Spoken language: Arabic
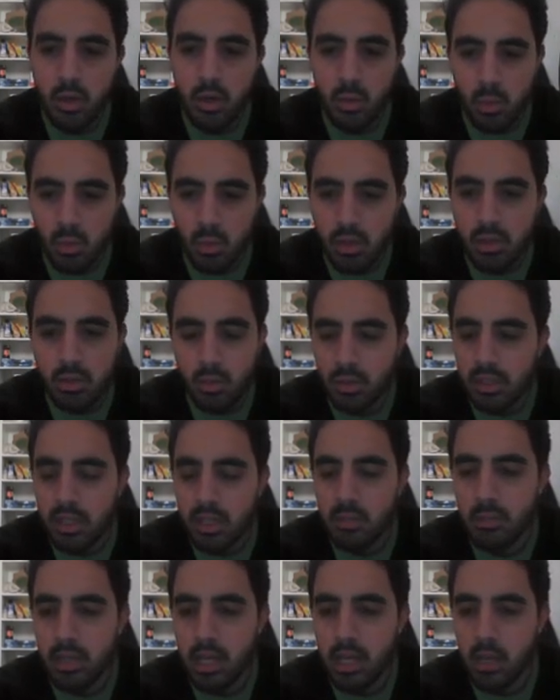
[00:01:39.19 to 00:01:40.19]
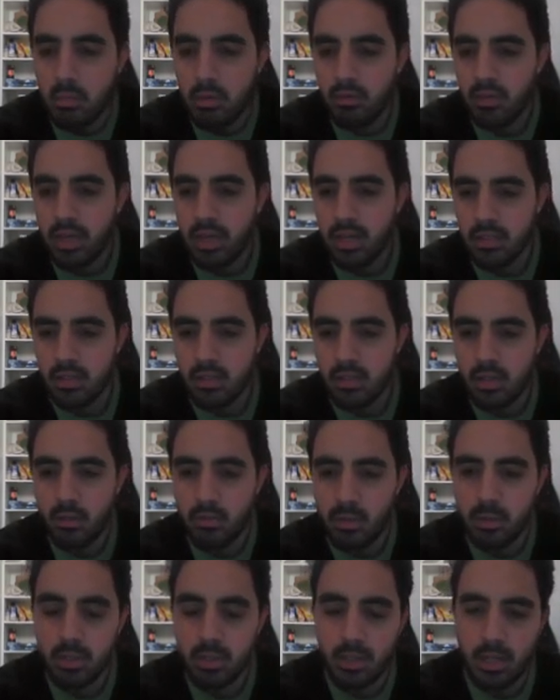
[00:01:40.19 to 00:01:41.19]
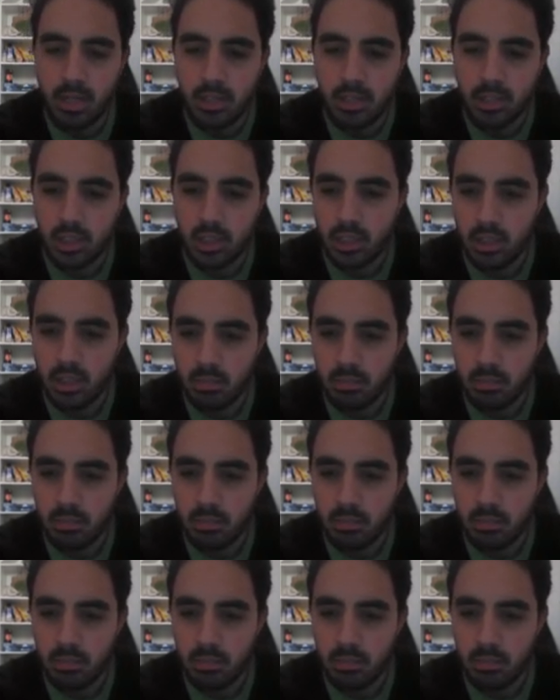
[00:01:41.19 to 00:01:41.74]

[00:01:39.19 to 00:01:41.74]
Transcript: ودايما هيبقى في answer فما تقلقش يعني